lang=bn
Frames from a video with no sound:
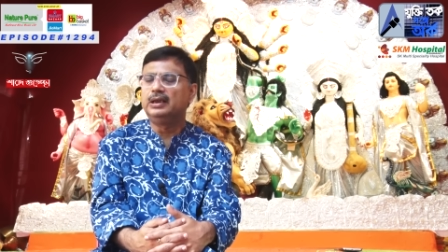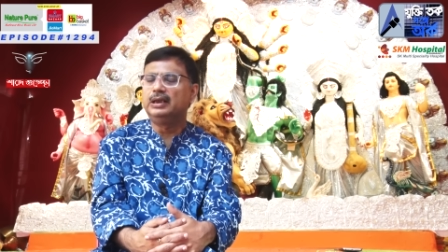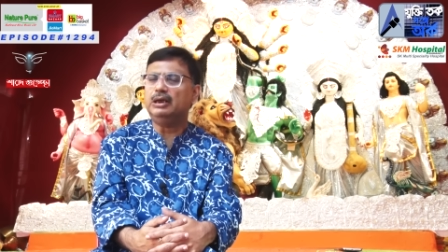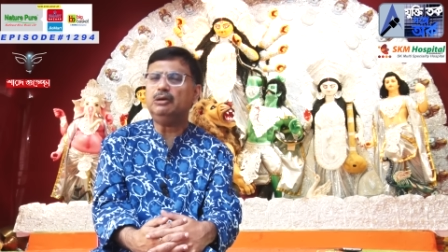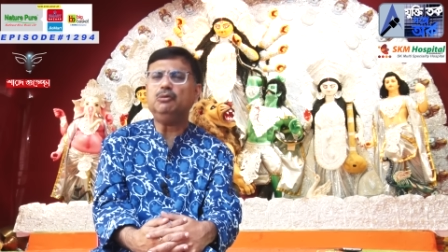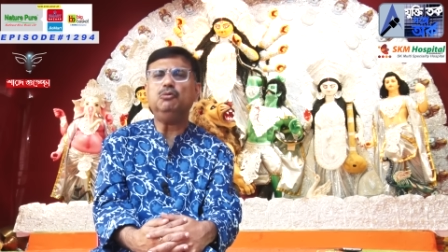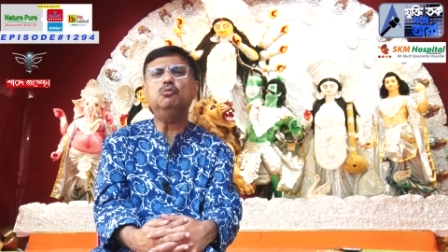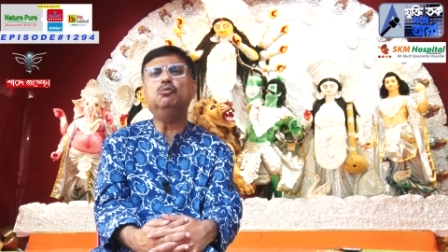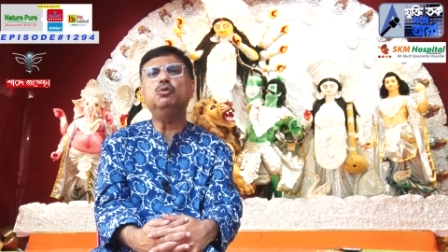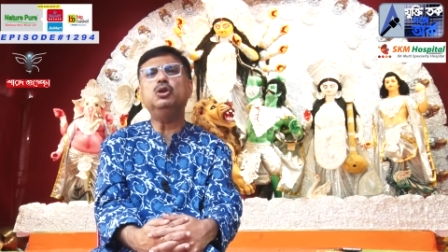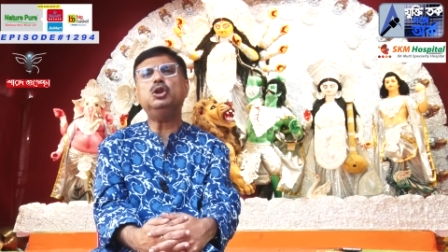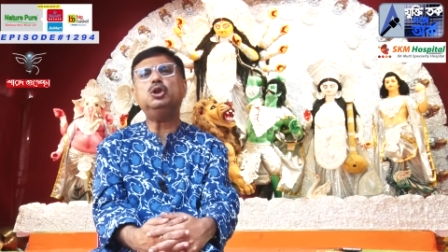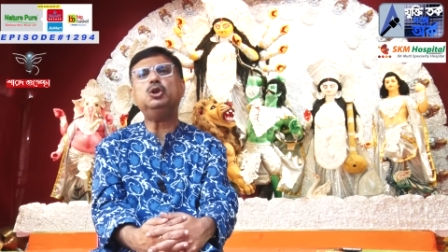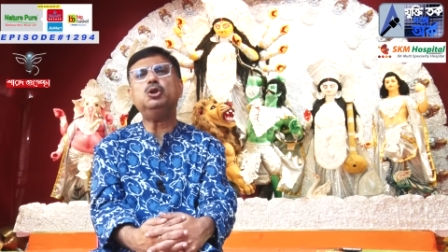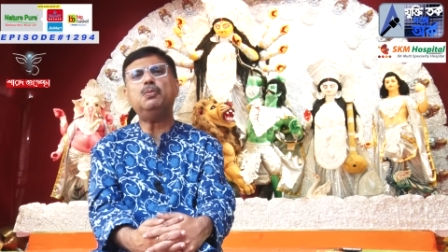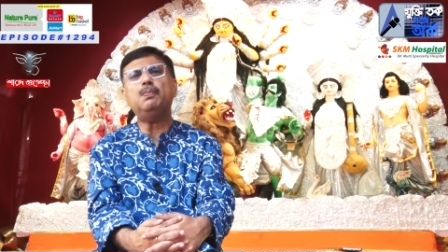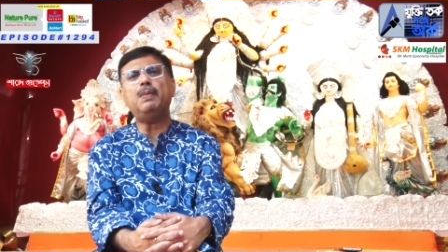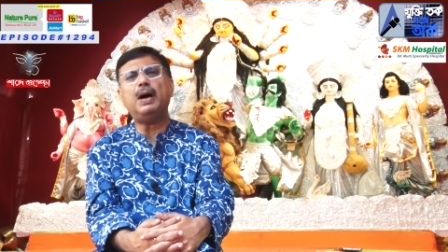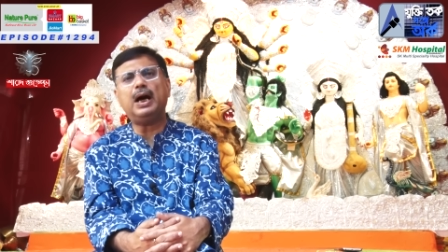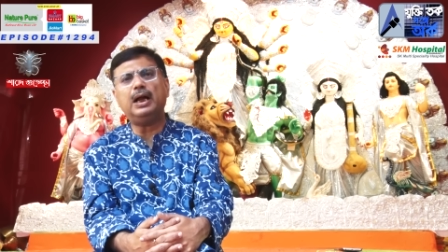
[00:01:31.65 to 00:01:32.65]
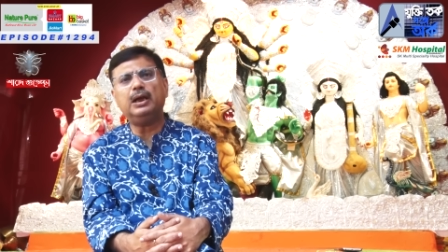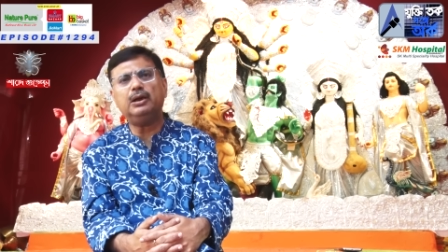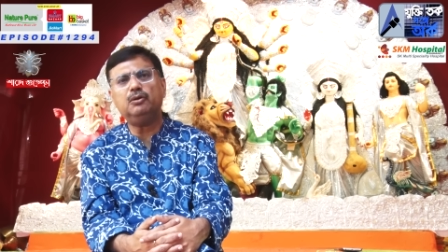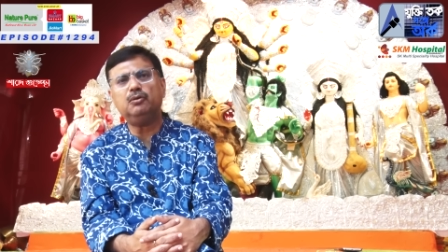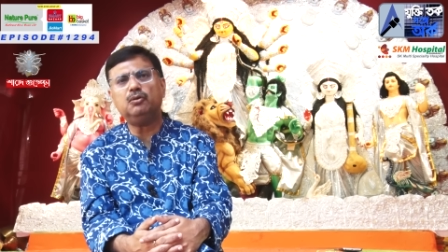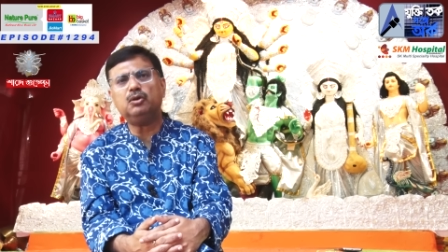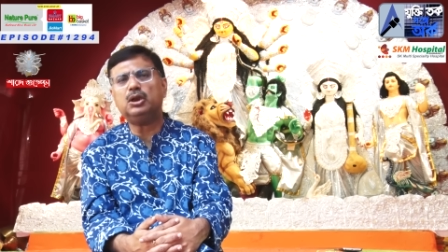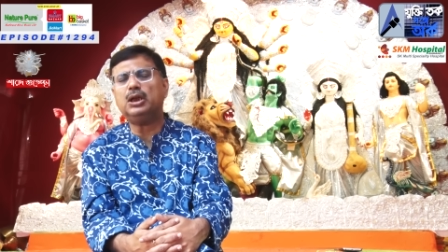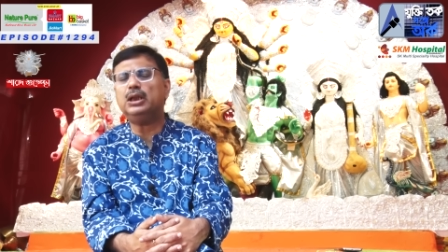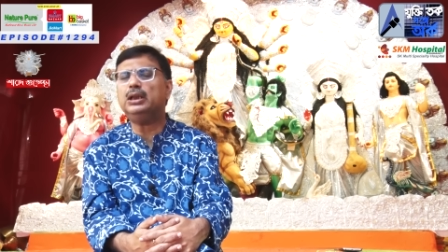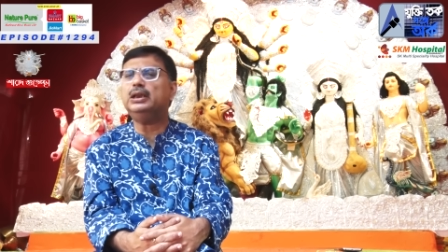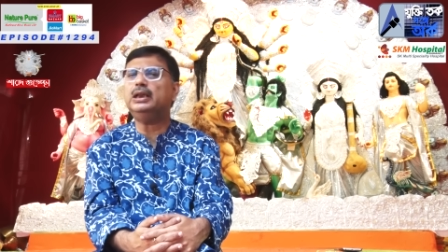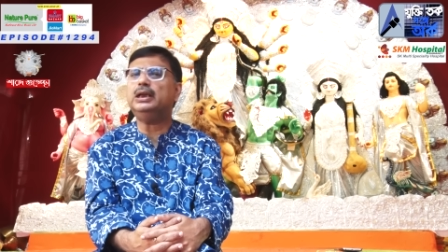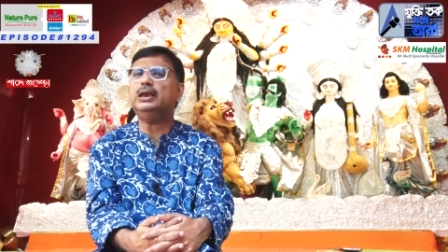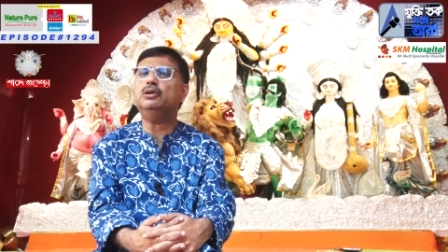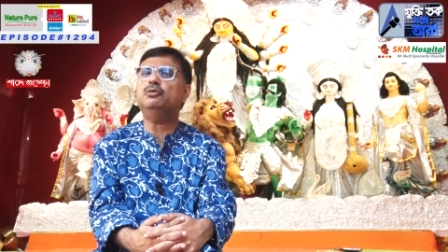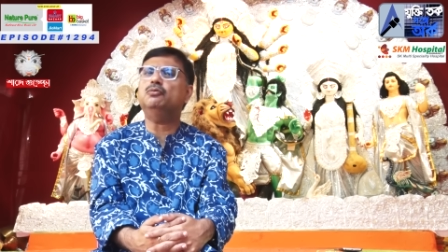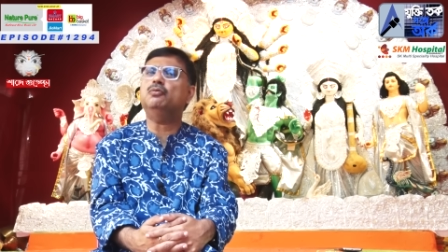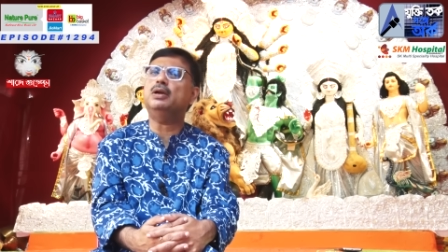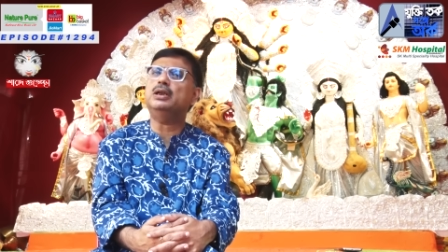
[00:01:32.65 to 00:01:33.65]
দেখুন উনিশশো সাল
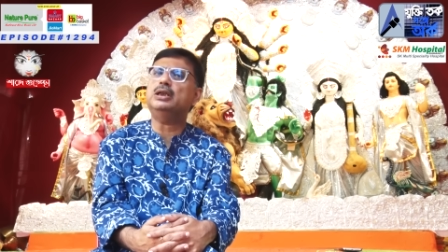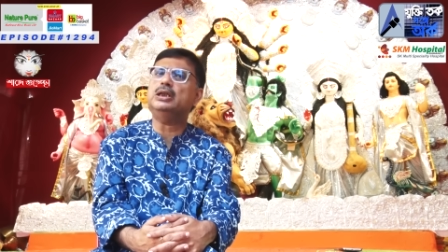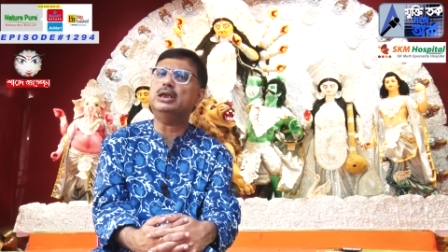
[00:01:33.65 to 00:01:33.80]
থেকে দু